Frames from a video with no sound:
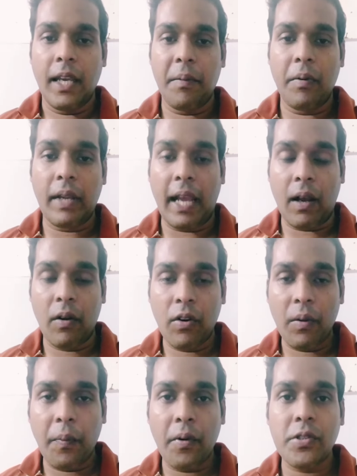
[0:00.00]
এবং
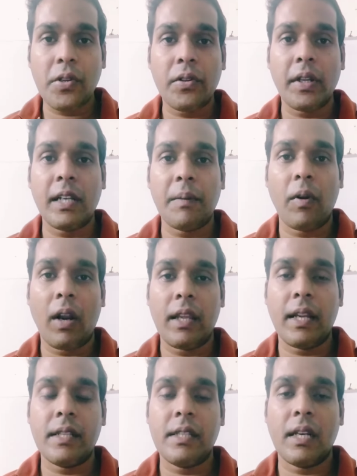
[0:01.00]
এখনও পর্যন্ত এটা বলা
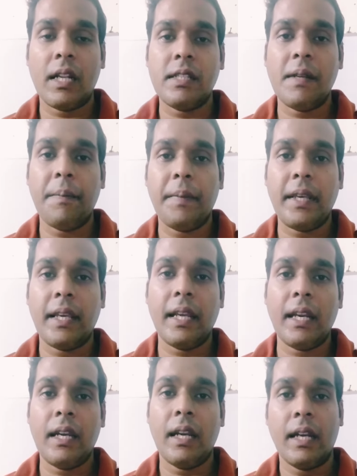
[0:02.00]
যাচ্ছে না যে
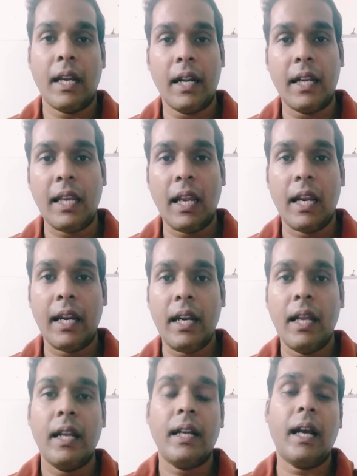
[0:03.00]
বিএড না ডিএলএড
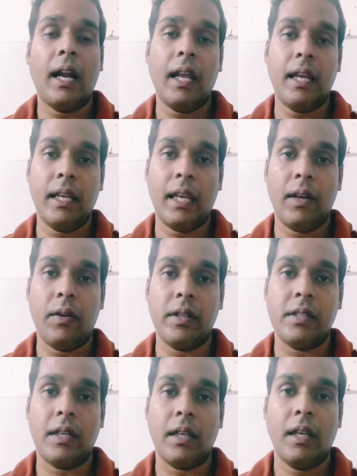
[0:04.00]
কারা এগিয়ে
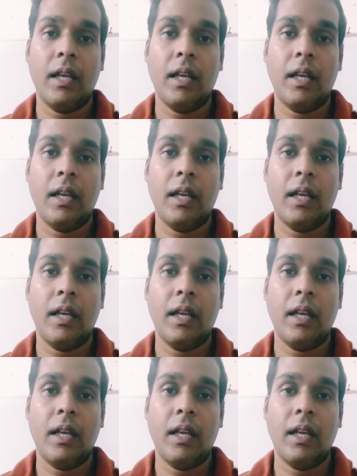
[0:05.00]
রয়েছে